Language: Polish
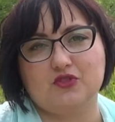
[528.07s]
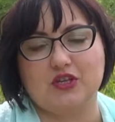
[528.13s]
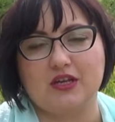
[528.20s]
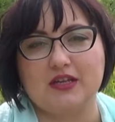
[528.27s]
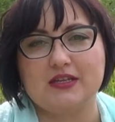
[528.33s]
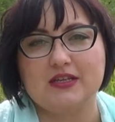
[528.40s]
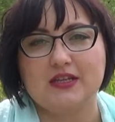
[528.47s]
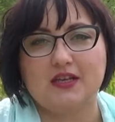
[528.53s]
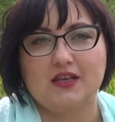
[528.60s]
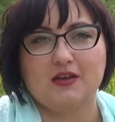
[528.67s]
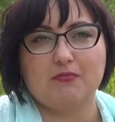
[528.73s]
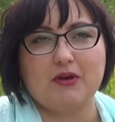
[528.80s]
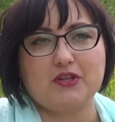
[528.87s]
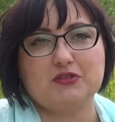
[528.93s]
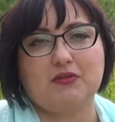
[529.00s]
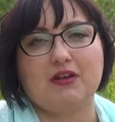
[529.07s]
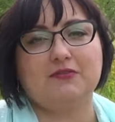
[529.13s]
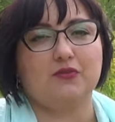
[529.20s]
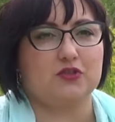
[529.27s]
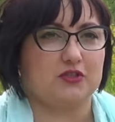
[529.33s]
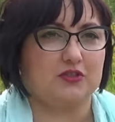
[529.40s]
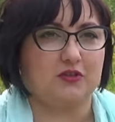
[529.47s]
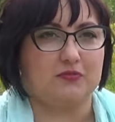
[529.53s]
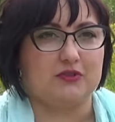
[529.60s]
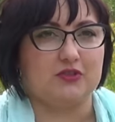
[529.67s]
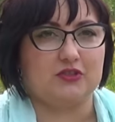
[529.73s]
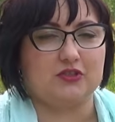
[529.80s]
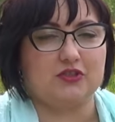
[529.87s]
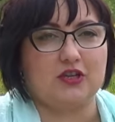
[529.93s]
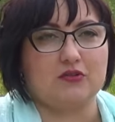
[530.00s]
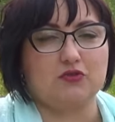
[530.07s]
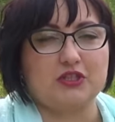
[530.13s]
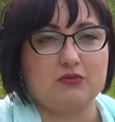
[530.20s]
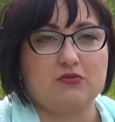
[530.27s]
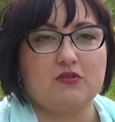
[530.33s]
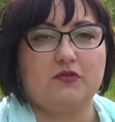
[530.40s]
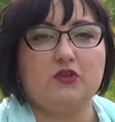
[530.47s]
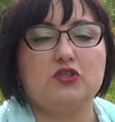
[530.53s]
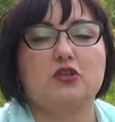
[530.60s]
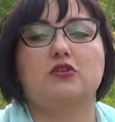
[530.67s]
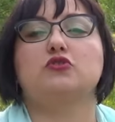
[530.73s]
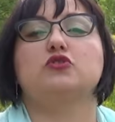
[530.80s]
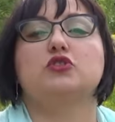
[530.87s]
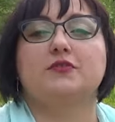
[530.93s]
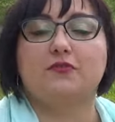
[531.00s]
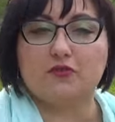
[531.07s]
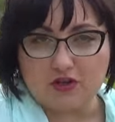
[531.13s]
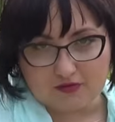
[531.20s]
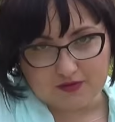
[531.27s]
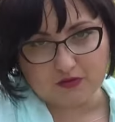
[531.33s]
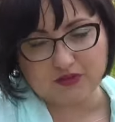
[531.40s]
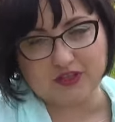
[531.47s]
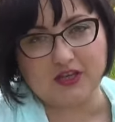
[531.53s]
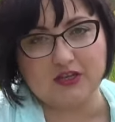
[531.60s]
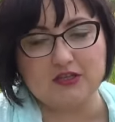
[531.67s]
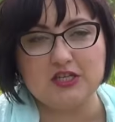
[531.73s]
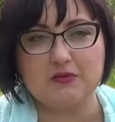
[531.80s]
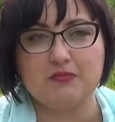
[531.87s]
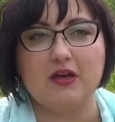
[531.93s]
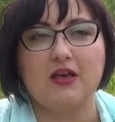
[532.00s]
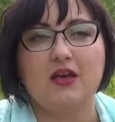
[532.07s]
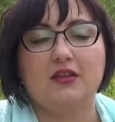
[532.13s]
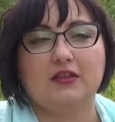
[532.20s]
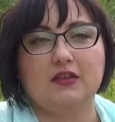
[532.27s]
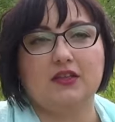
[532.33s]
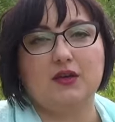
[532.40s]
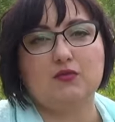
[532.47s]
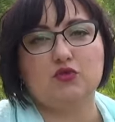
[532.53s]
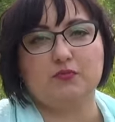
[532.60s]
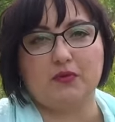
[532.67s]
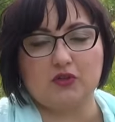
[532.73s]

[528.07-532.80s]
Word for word: że bardzo łatwo się domyślić, a już całkowicie rozszyfrował tę enigmę Tadeusz